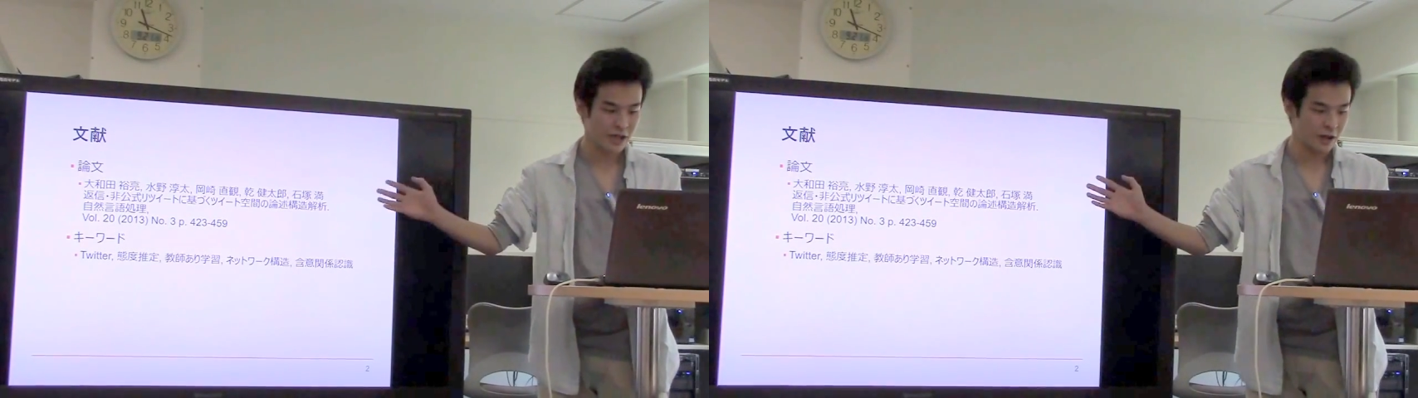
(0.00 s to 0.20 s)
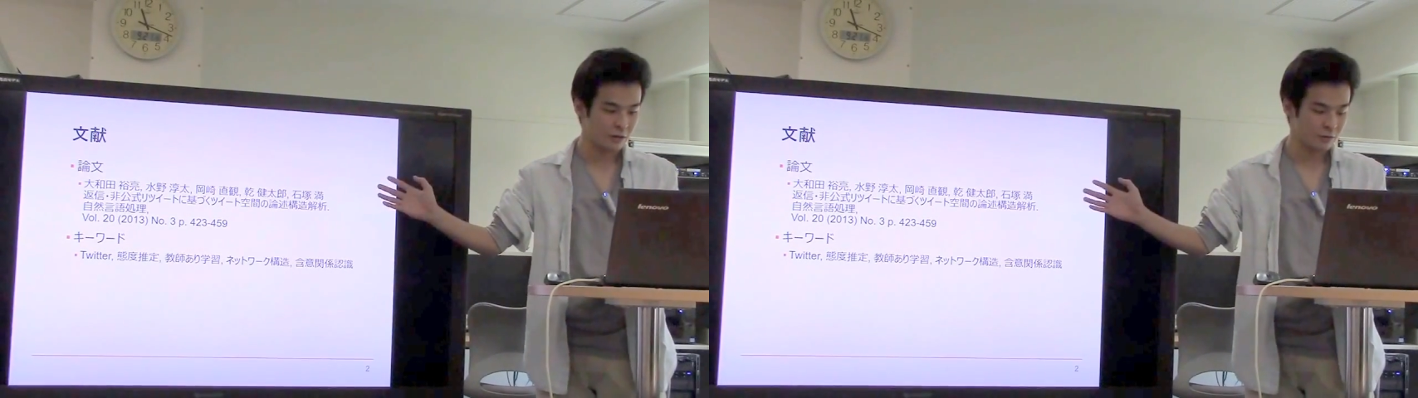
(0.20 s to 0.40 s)

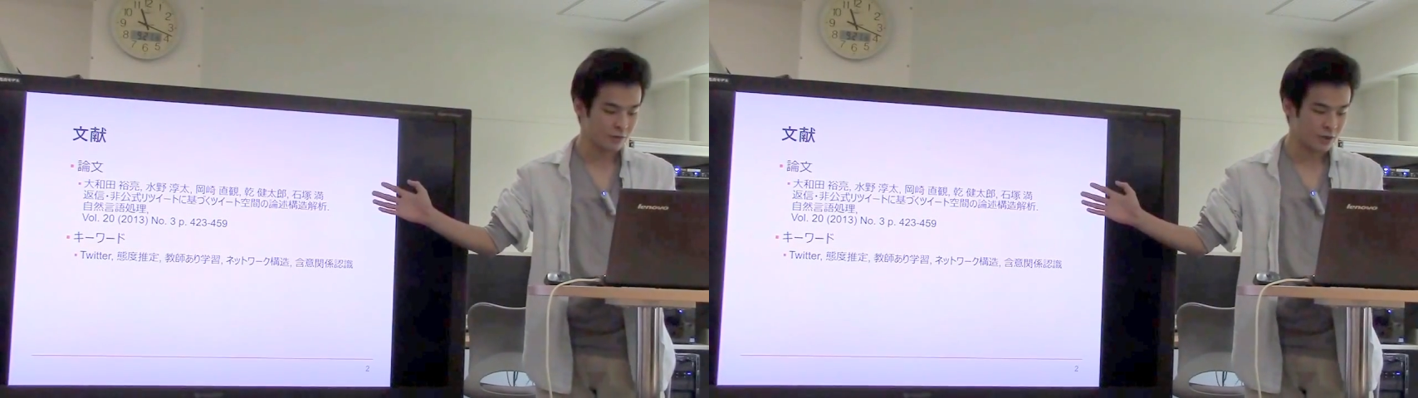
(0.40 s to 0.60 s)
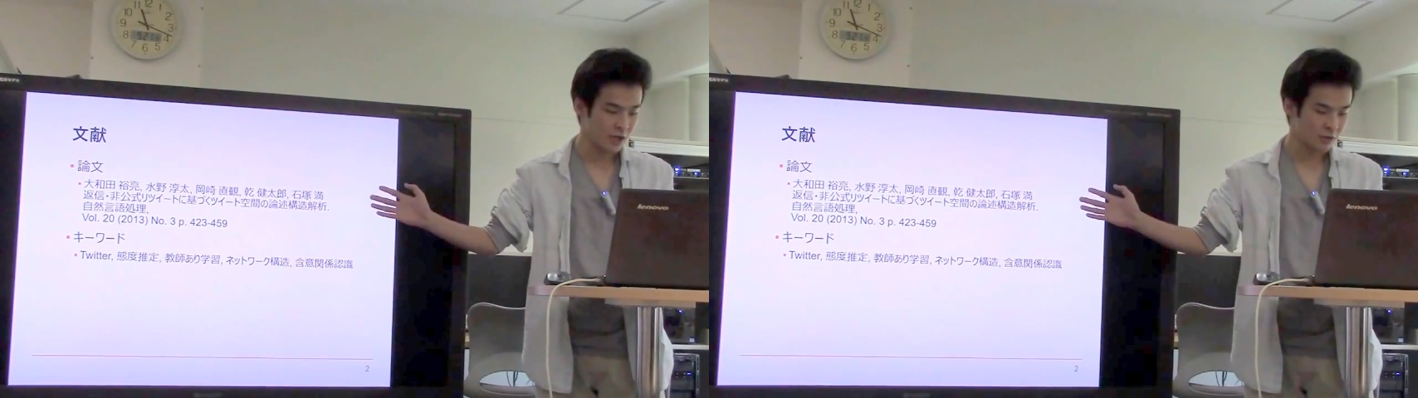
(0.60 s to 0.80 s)
えー、
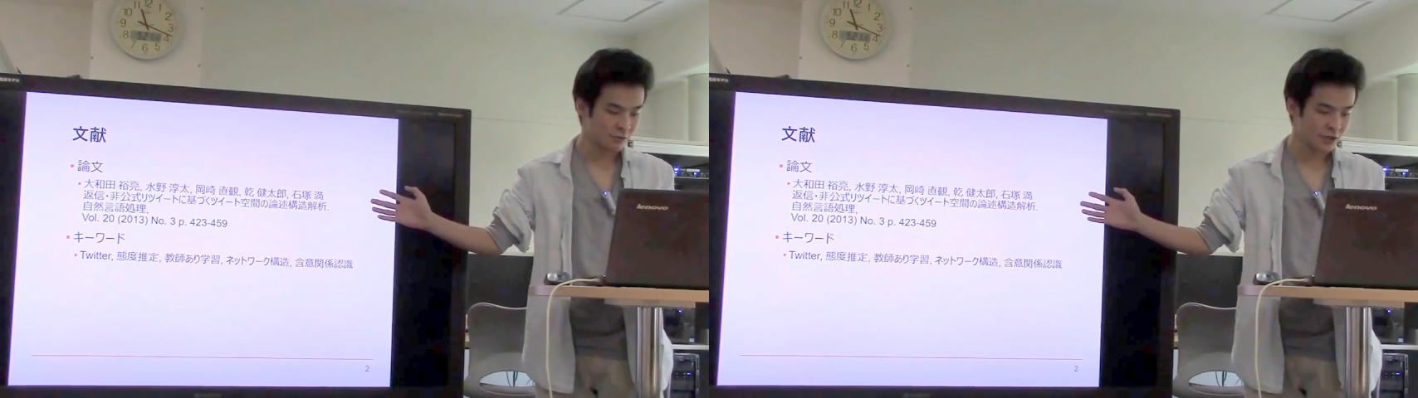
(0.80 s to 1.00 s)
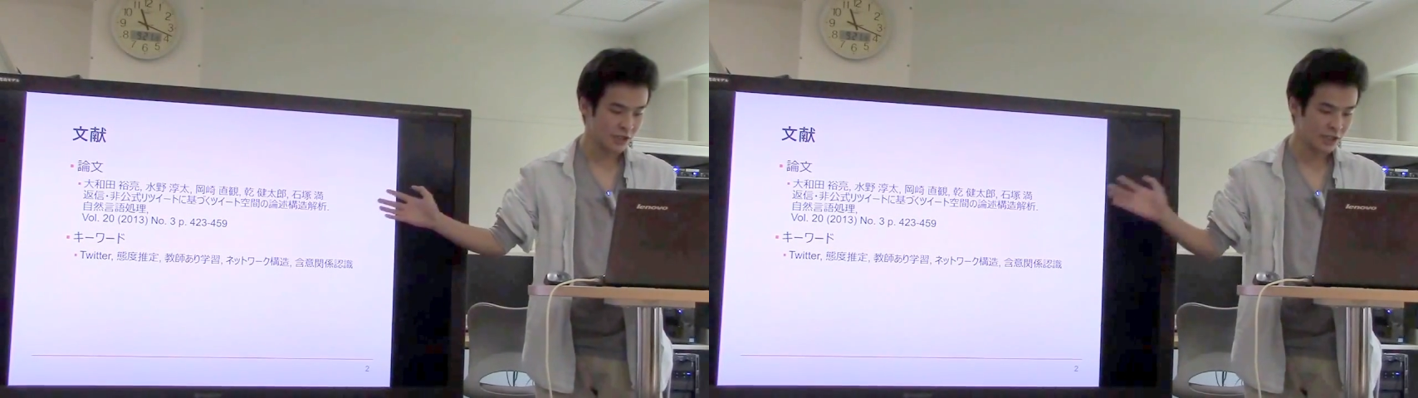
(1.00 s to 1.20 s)
論文が
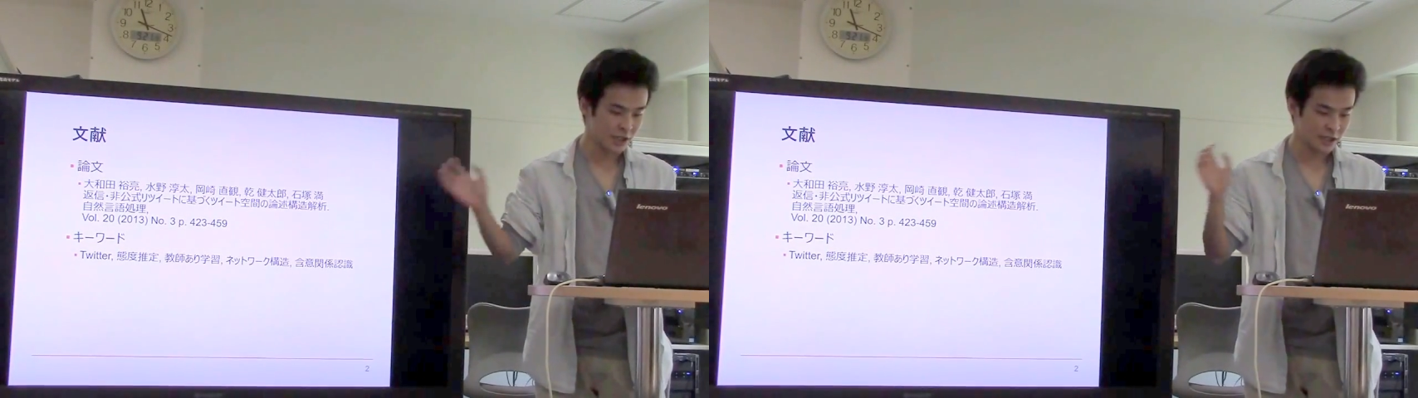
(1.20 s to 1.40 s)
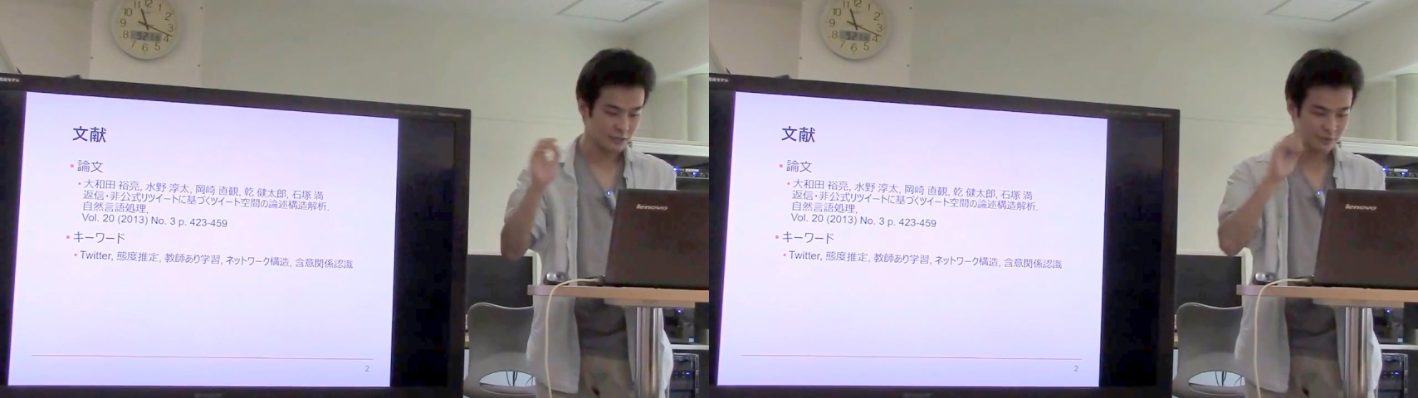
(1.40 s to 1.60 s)
こちらに
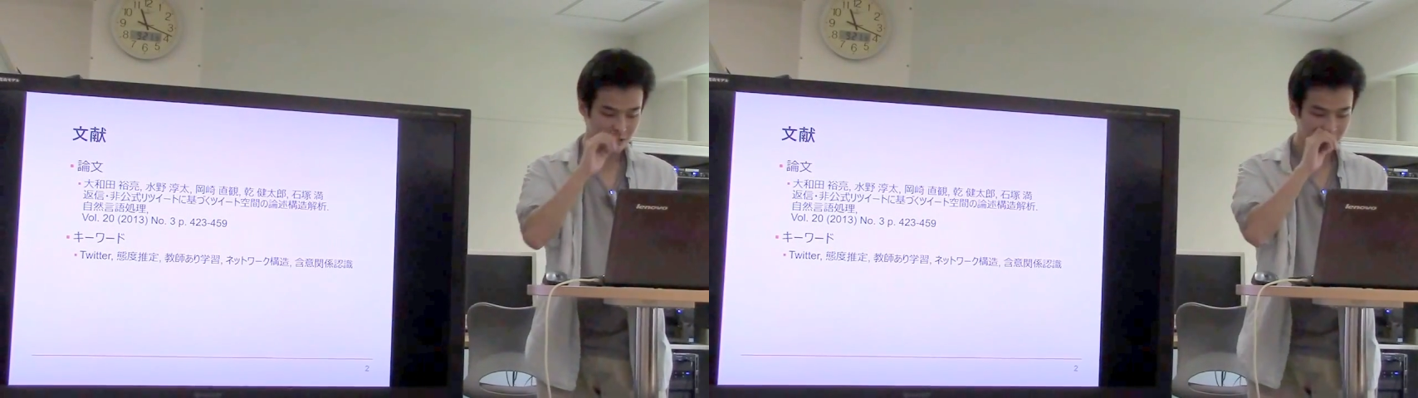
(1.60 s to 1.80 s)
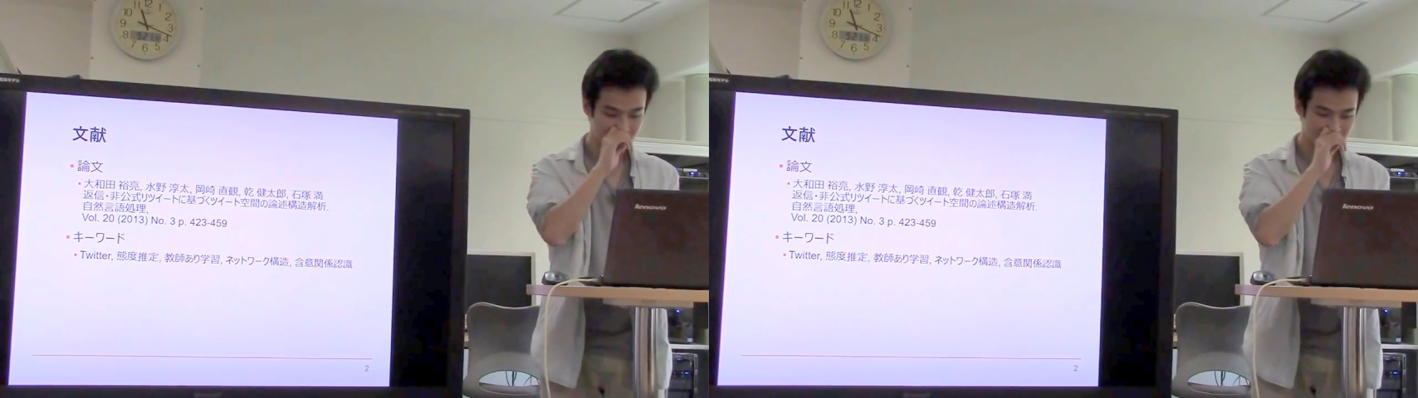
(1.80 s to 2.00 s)
なってい
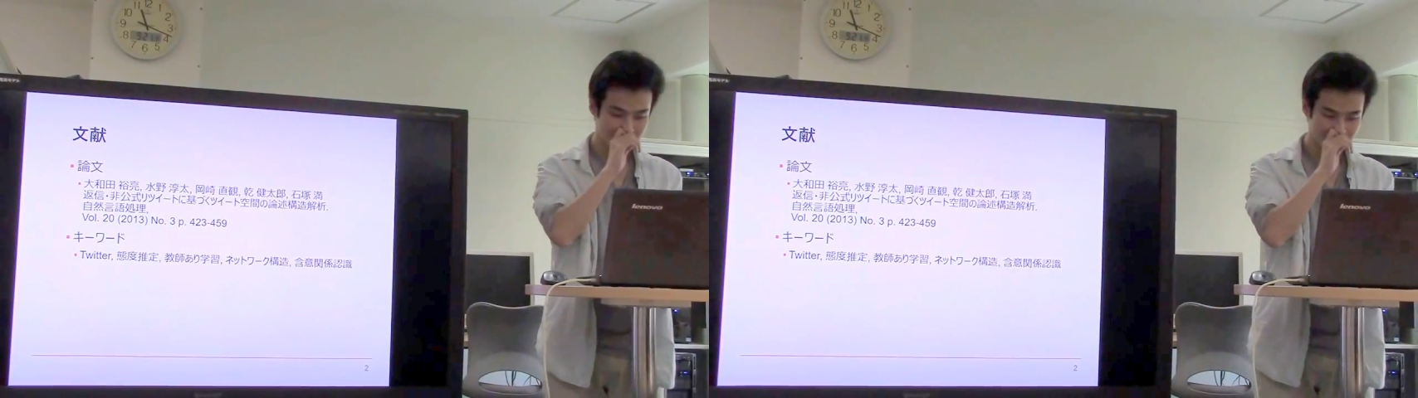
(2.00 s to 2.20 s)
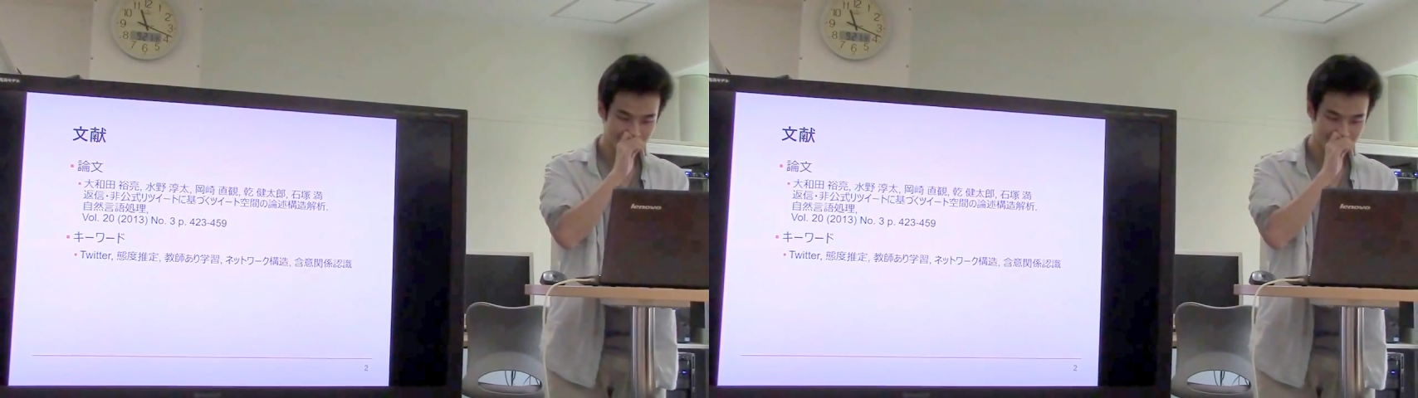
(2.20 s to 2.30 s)
ます、